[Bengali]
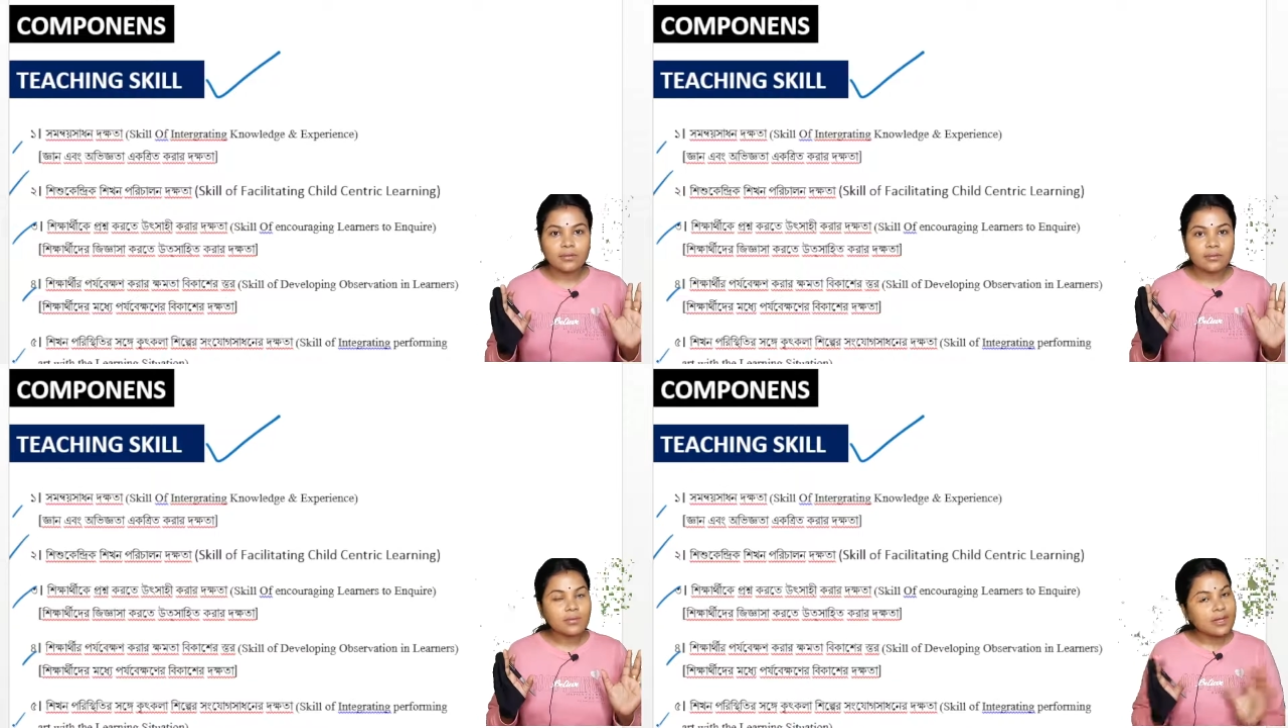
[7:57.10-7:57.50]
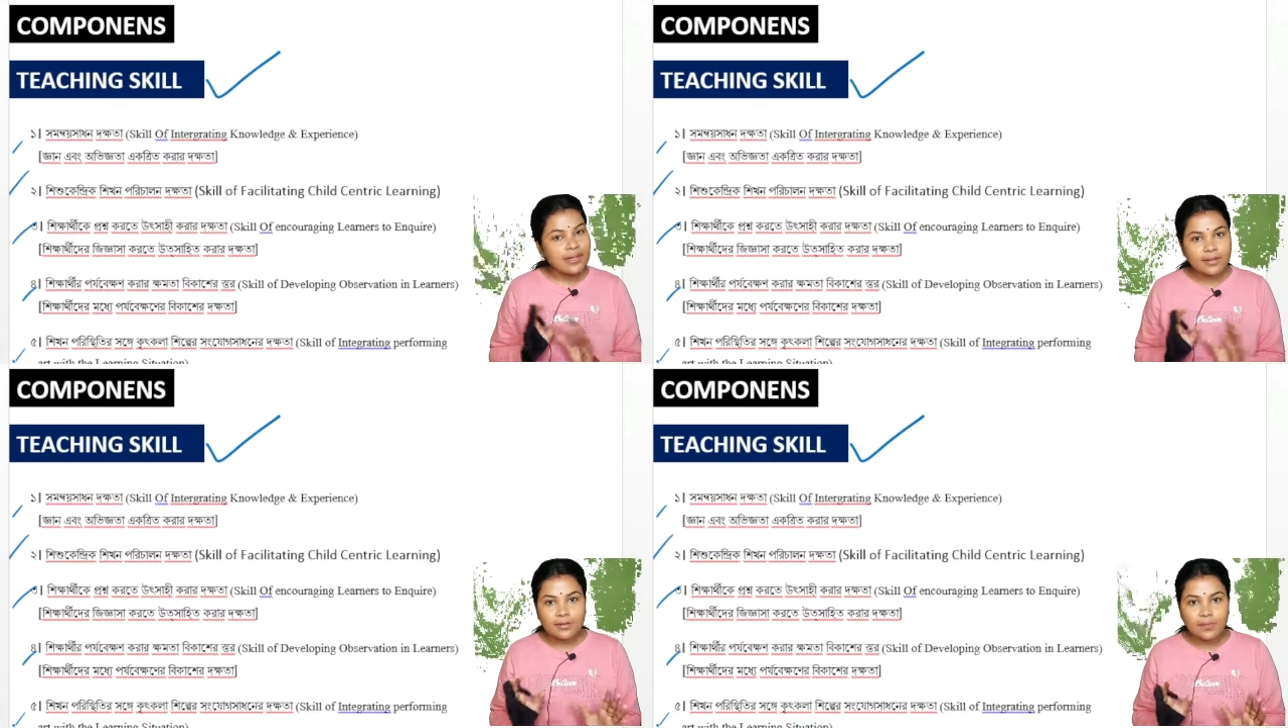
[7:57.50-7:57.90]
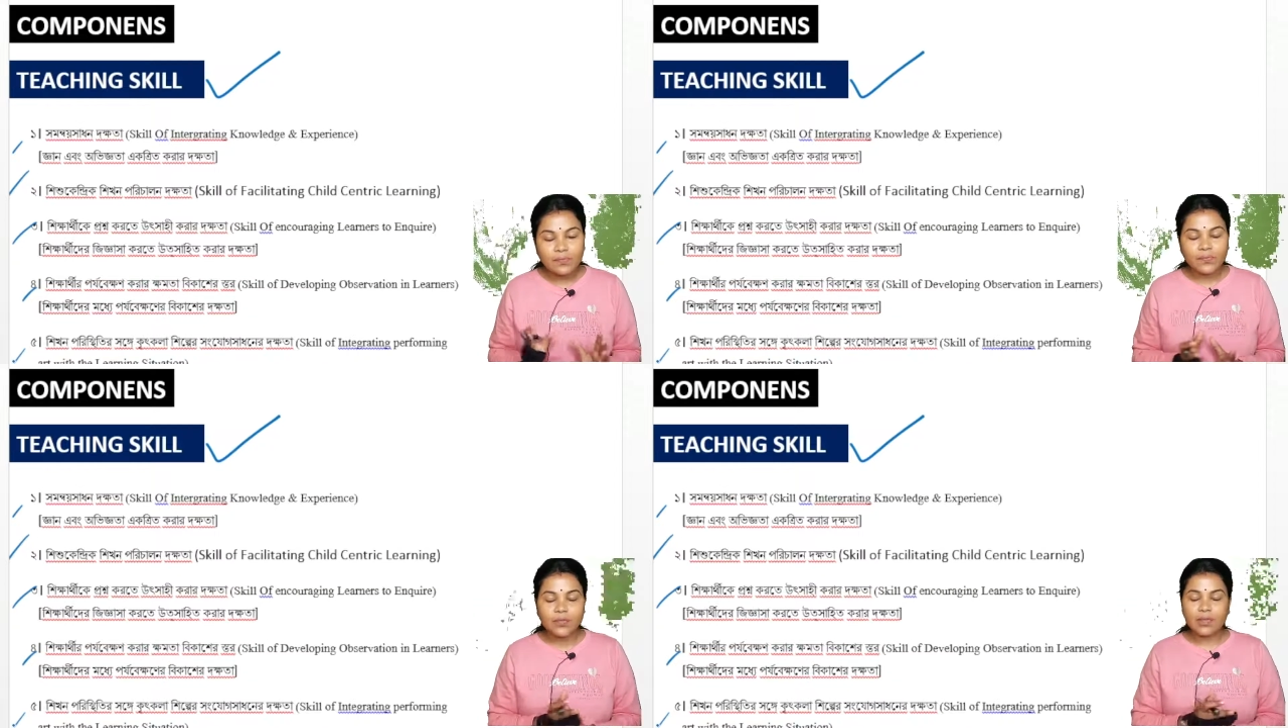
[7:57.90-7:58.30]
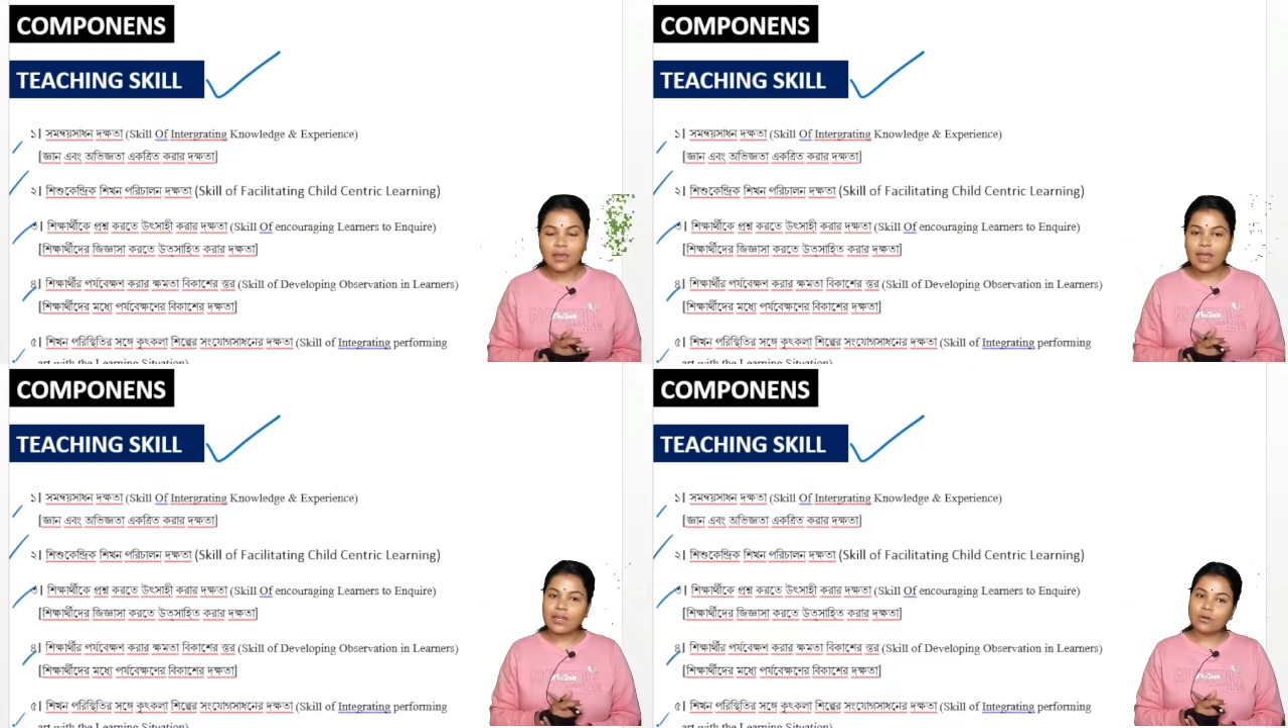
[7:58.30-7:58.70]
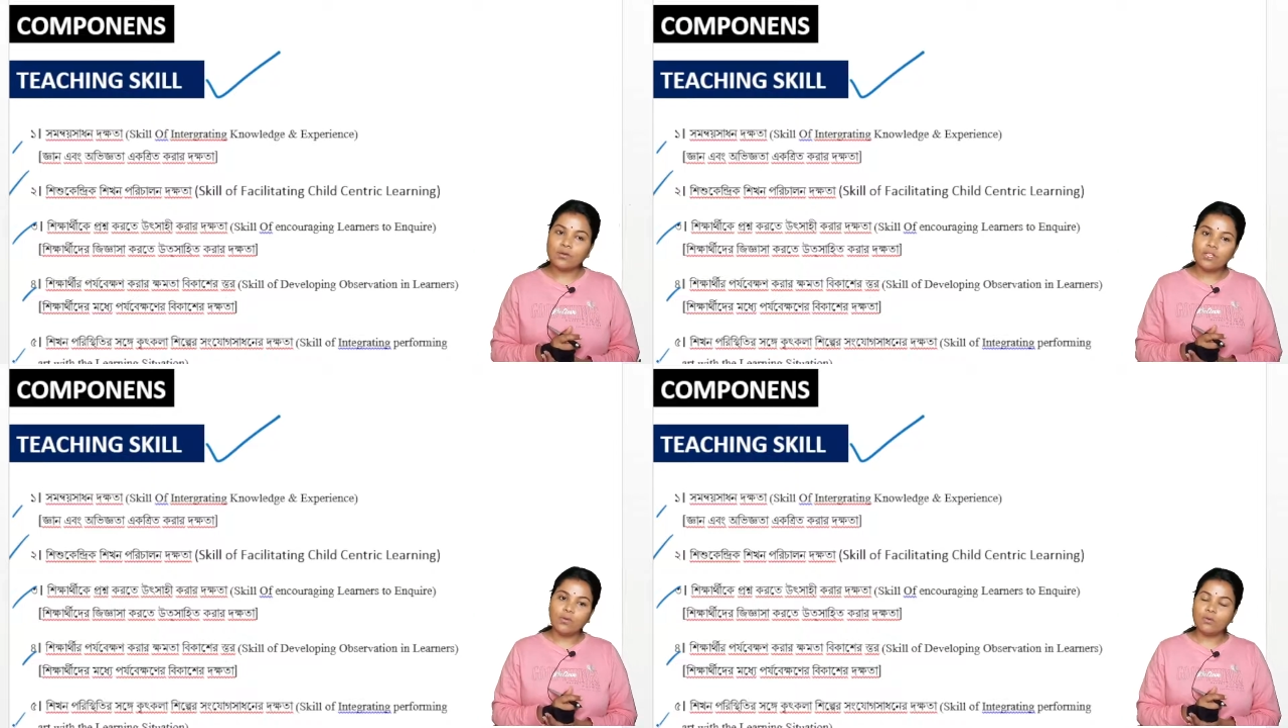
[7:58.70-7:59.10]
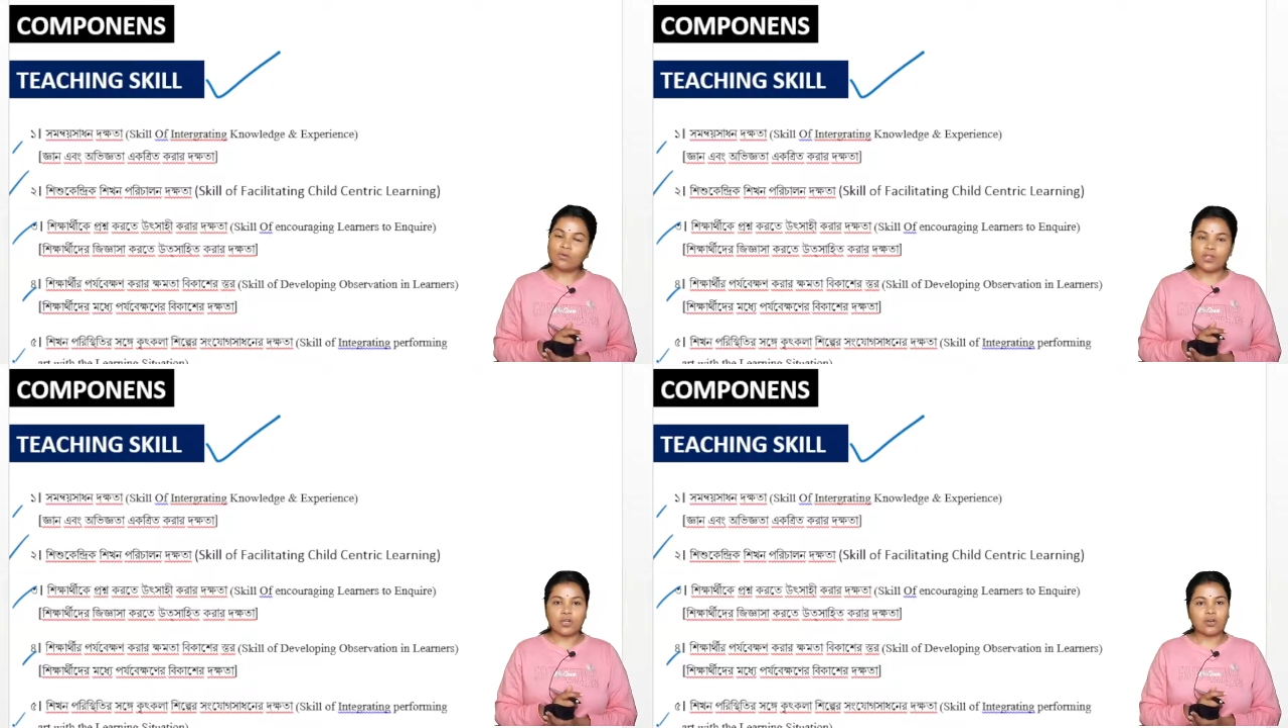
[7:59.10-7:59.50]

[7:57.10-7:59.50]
ক্লিয়ার এটা হচ্ছে অনুশিক্ষণ